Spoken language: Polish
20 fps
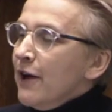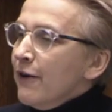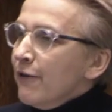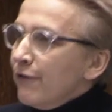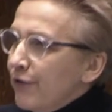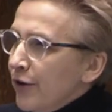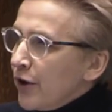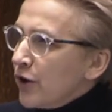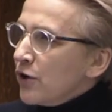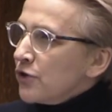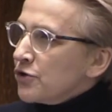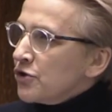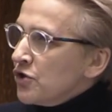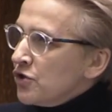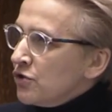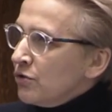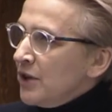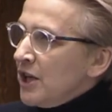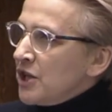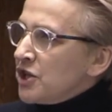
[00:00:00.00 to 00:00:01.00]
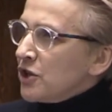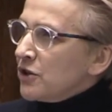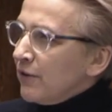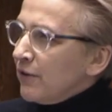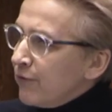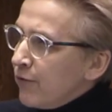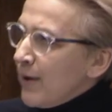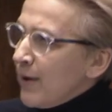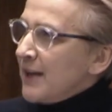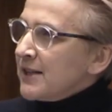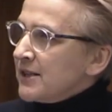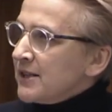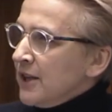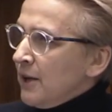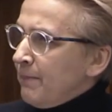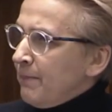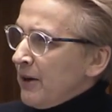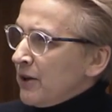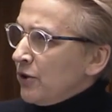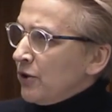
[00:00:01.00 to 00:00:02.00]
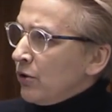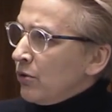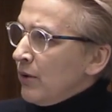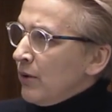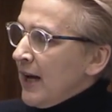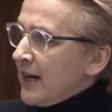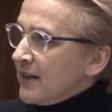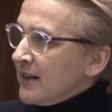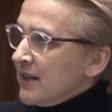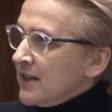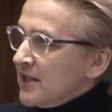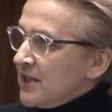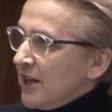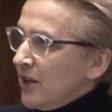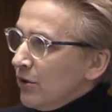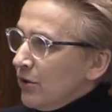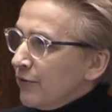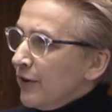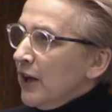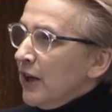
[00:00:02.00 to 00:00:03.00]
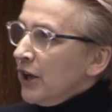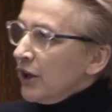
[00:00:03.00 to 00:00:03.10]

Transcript: wykorzystujecie do własnych, partykularnych celów.